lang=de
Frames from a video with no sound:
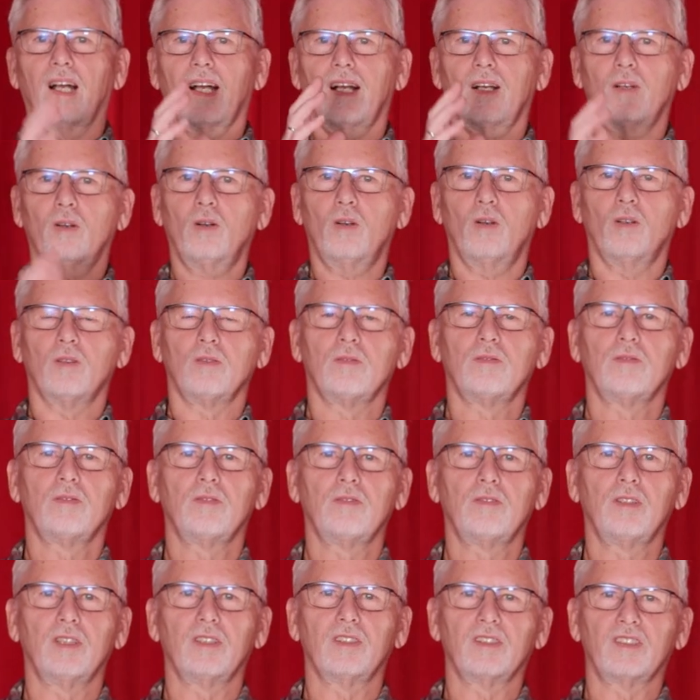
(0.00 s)
Hallo,
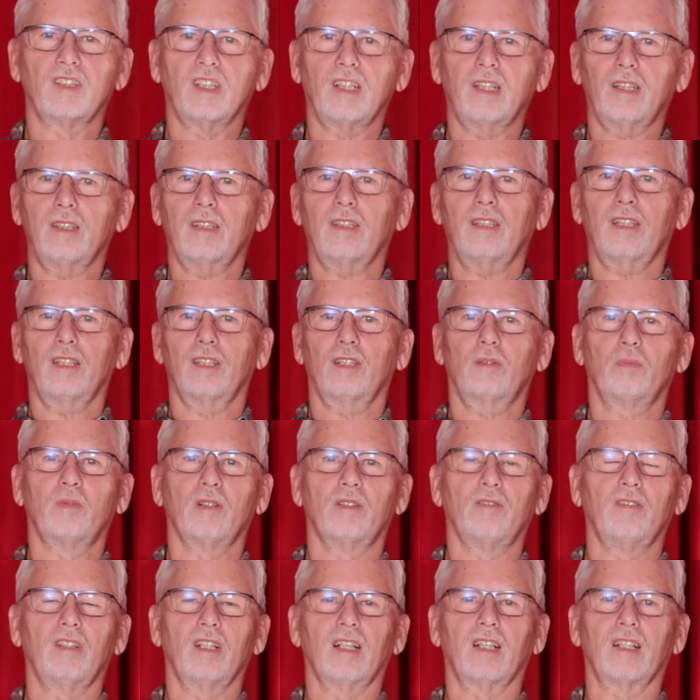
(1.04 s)
wie Sie sehen, ich
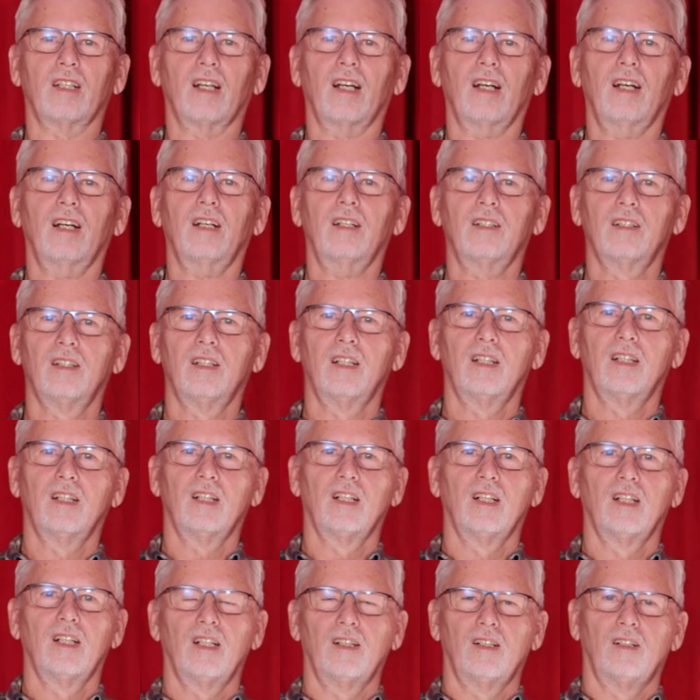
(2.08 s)
bin wieder da.
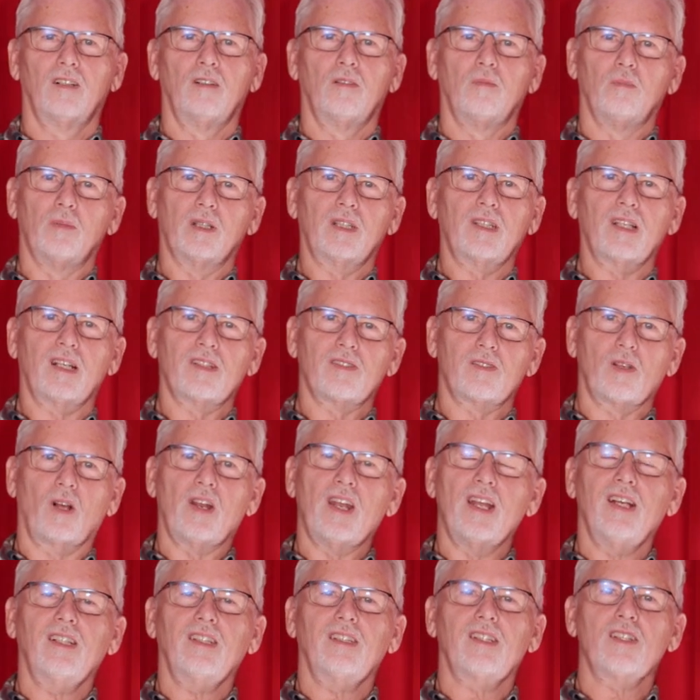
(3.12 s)
Mit der
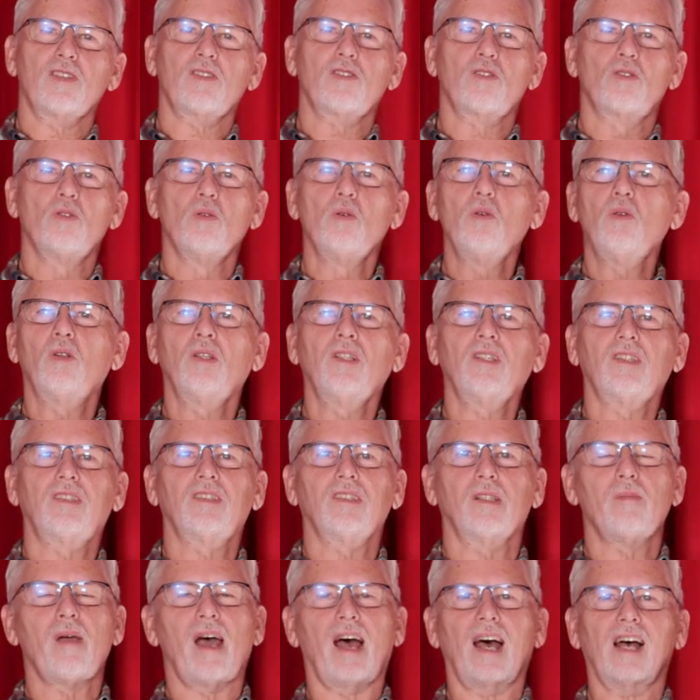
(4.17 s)
Sonne des Südens
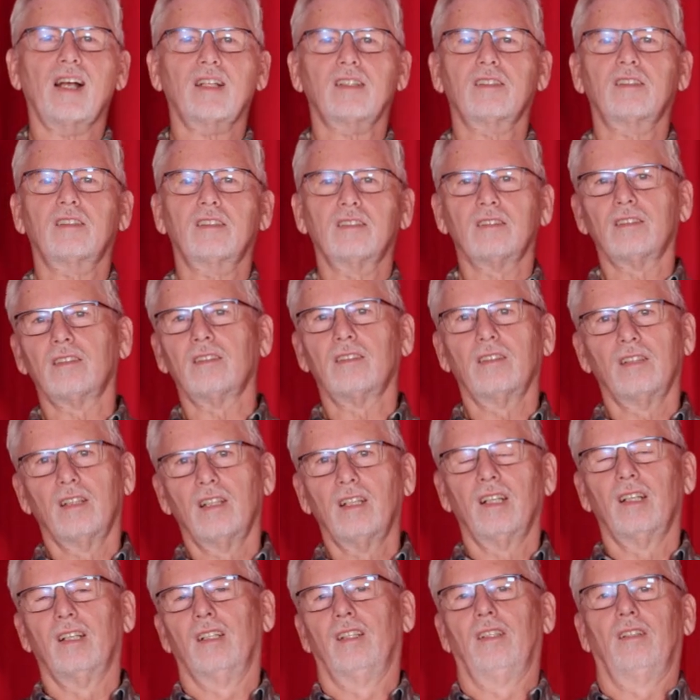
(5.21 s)
im Herzen
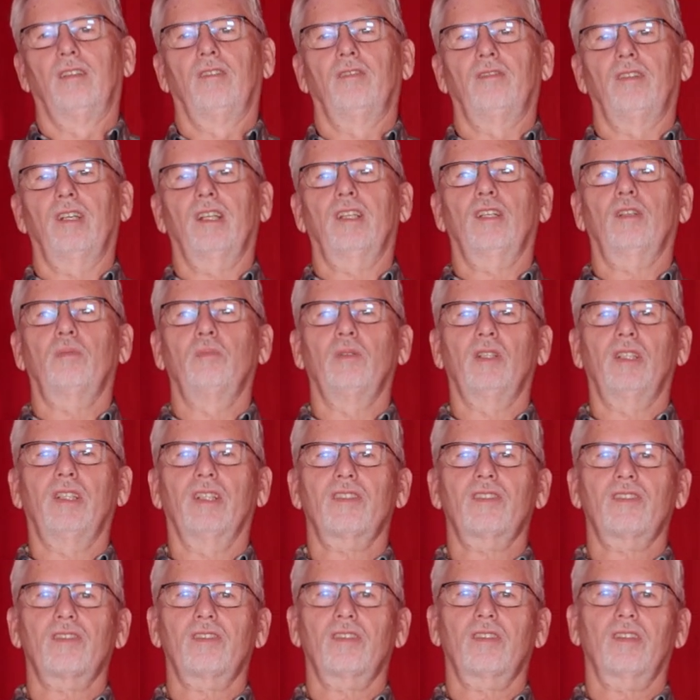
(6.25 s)
werde ich mich
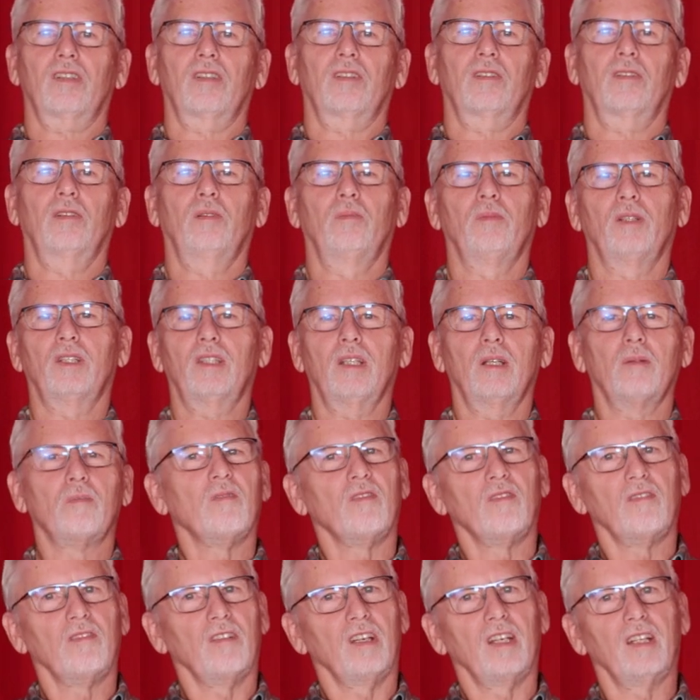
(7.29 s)
jetzt äh, mit
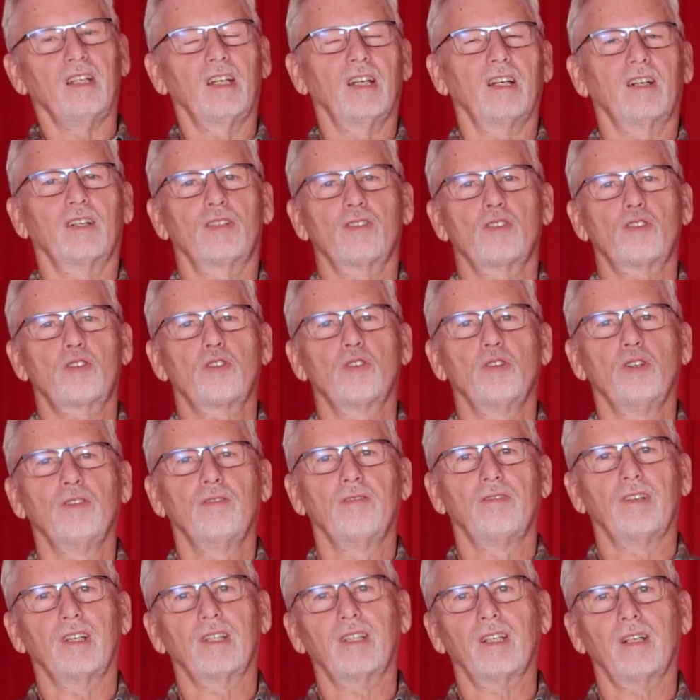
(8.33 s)
dem weniger
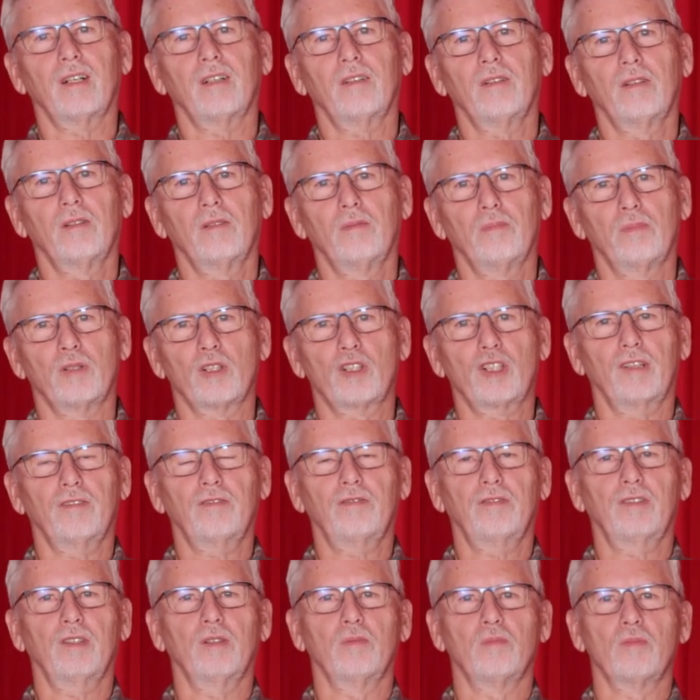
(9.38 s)
schönen Wetter
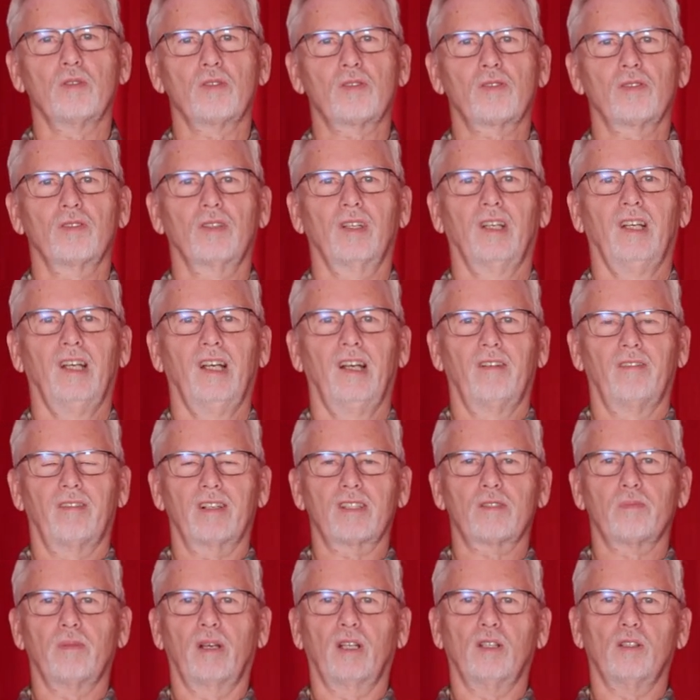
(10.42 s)
beschäftigen müssen,
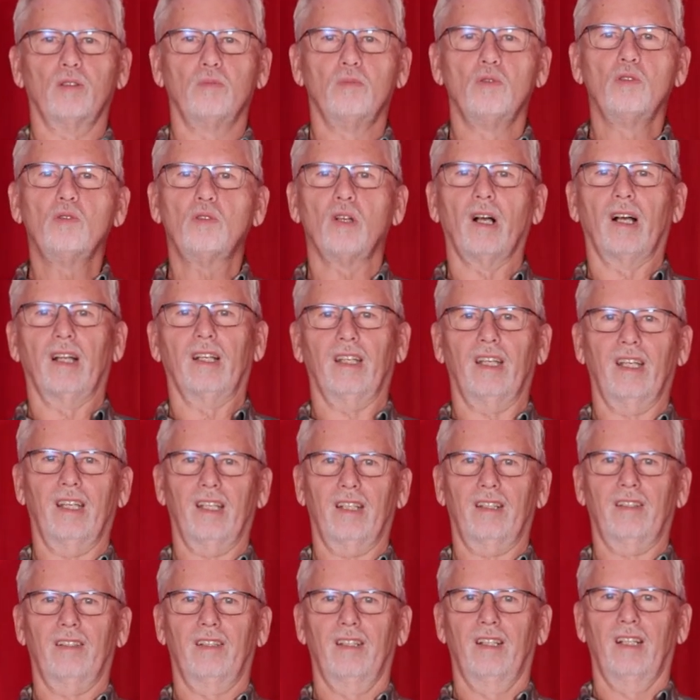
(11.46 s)
was mein Gemüt
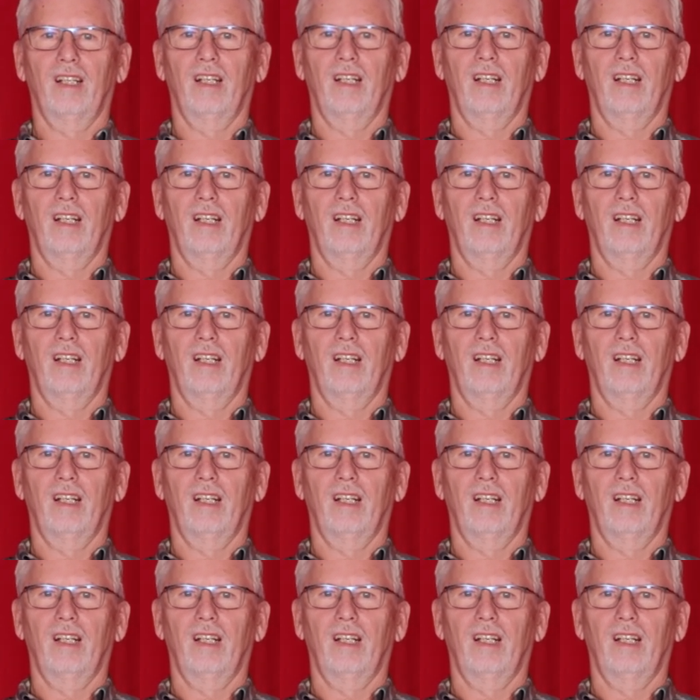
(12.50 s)
angeht.